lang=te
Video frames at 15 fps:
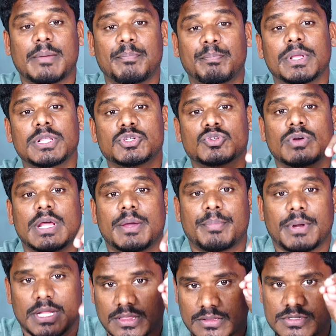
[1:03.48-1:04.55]
తప్పించుకునే
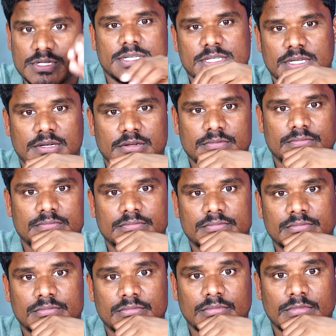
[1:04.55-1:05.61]
ప్రయత్నం చేశారు
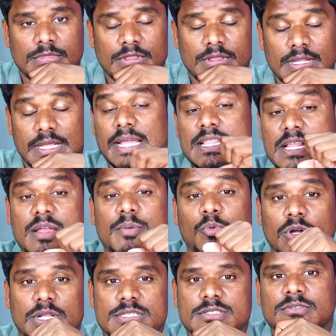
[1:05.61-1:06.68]
ఏది
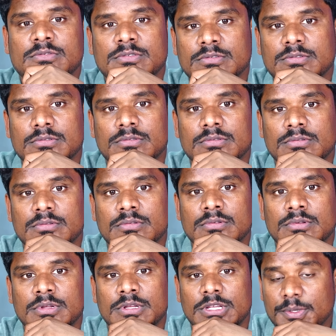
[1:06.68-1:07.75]
నెపోటిజం
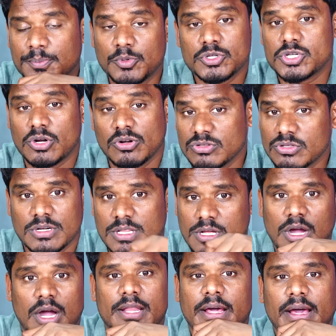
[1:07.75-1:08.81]
ఇప్పుడు జరుగుతున్నది
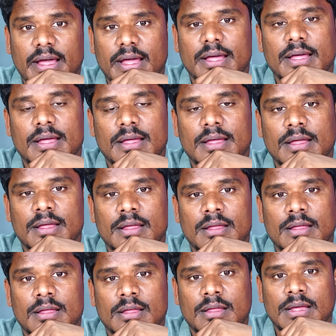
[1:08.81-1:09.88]
కాదా
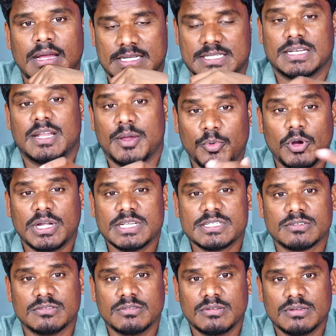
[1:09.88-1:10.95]
అసలు
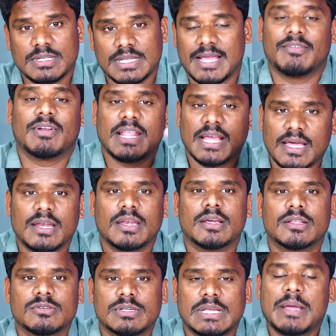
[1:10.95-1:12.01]
నెపోటిజం ఎవరి దగ్గర
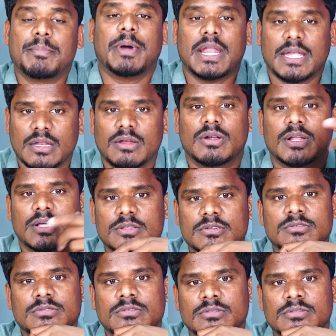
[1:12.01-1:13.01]
లేదు ఏ పార్టీలో లేదు